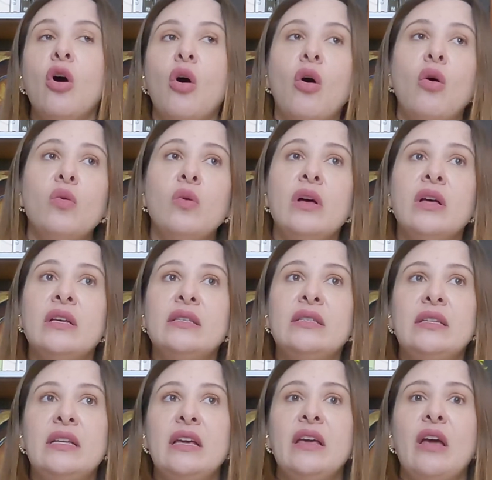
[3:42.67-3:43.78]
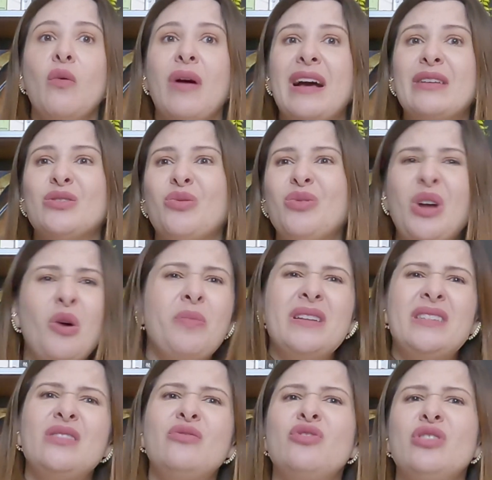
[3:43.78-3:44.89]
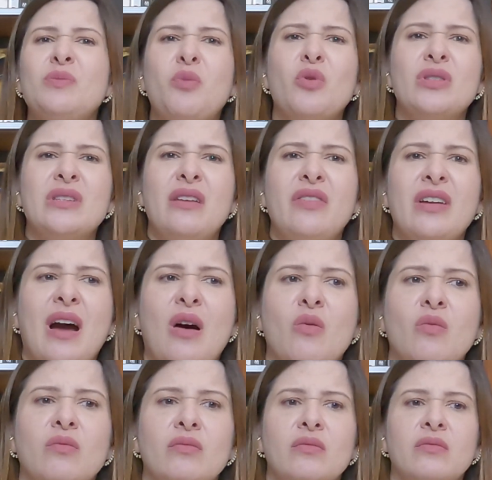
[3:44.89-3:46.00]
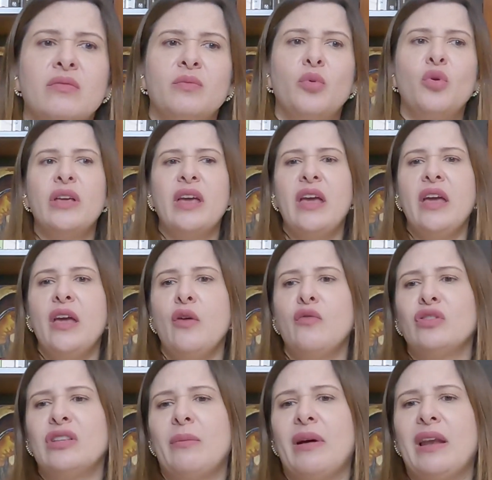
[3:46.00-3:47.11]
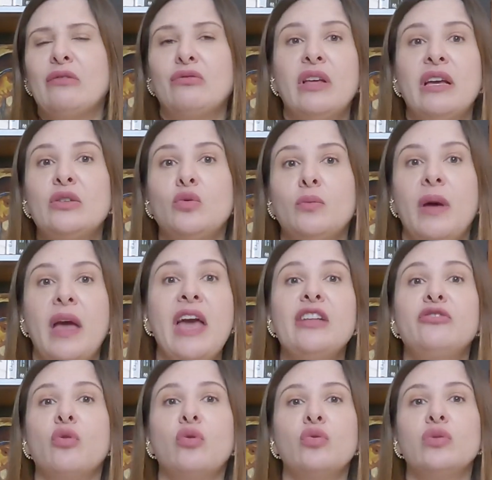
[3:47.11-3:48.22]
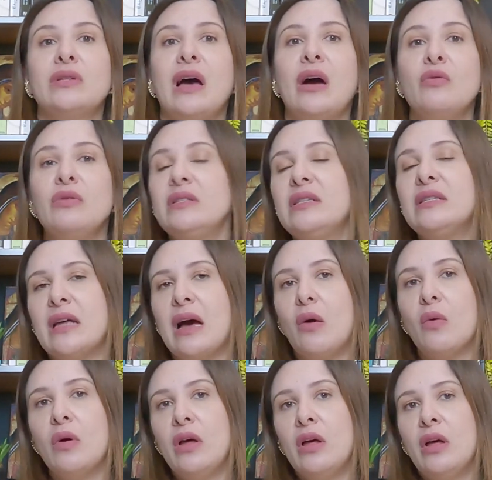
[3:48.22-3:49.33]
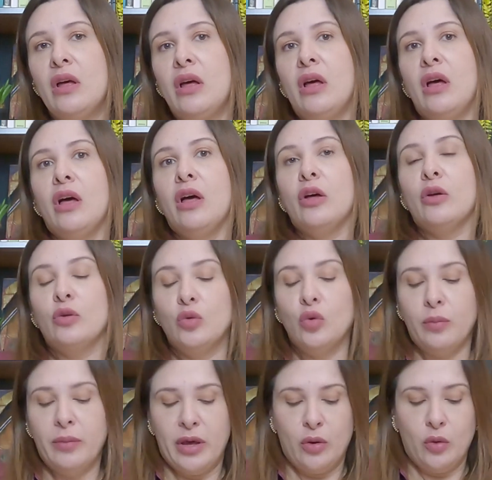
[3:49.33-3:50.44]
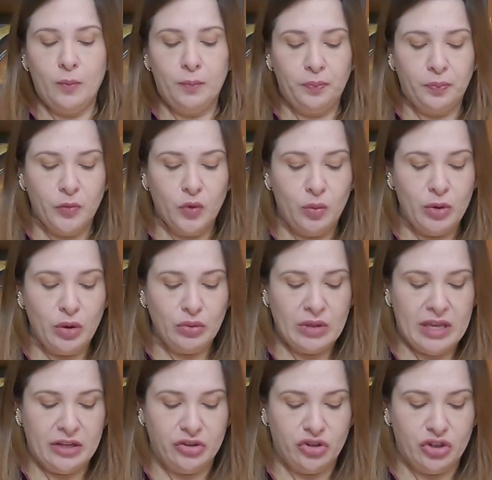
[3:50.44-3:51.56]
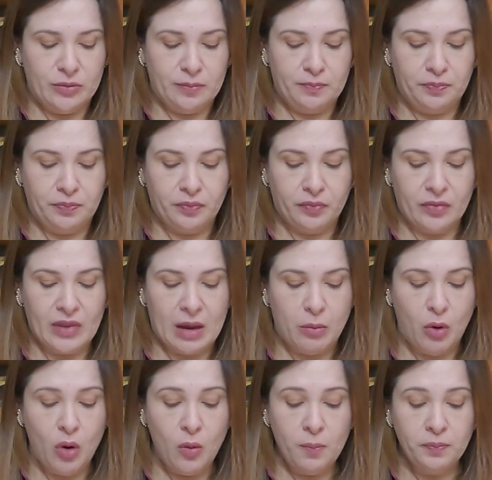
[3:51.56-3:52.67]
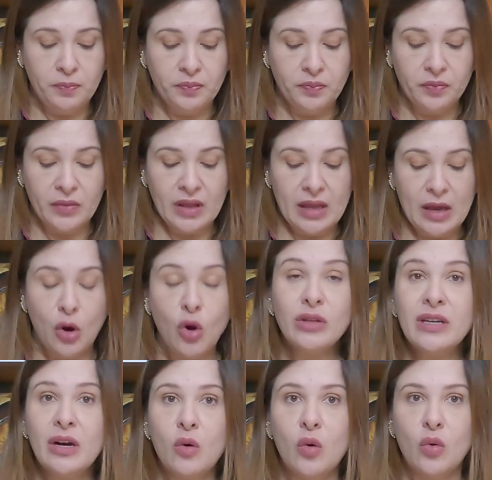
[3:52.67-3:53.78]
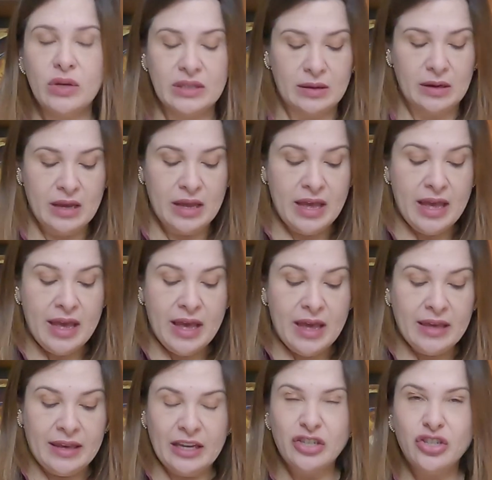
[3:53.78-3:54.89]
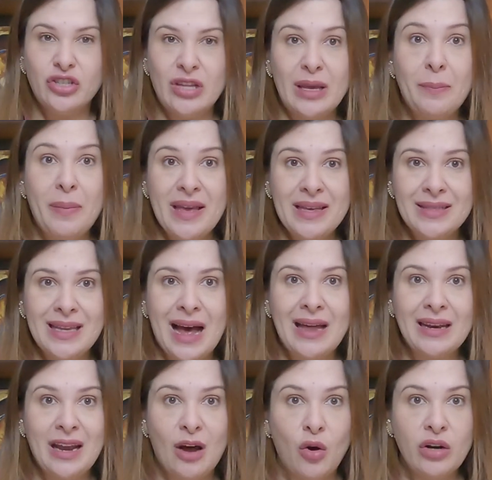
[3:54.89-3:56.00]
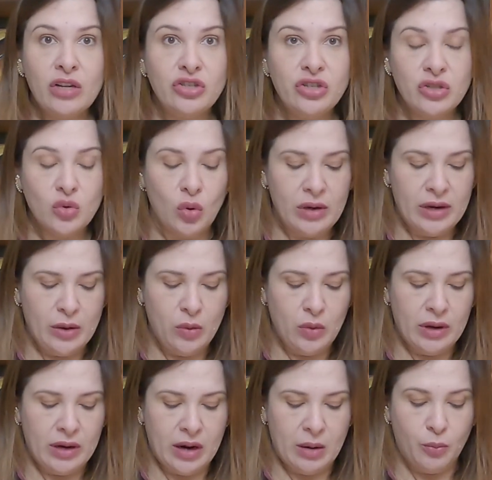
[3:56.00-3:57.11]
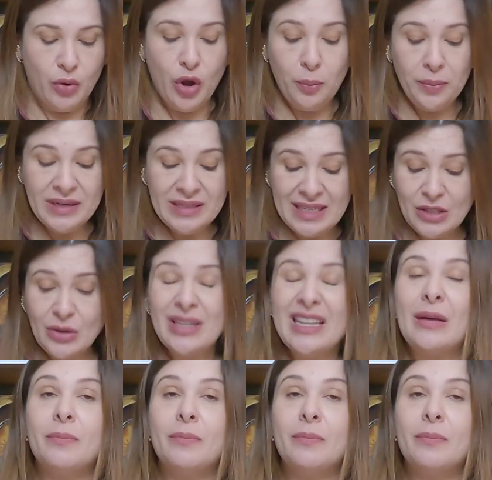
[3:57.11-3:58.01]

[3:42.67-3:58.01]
ou se é um caso que eu não preciso de expor cervical, porque eu vou trabalhar terço médio, oclusal, incisal do meu do meu dente, tá bom? Outra coisa que a gente tem que pensar na hora de escolher o grampo. Eu preciso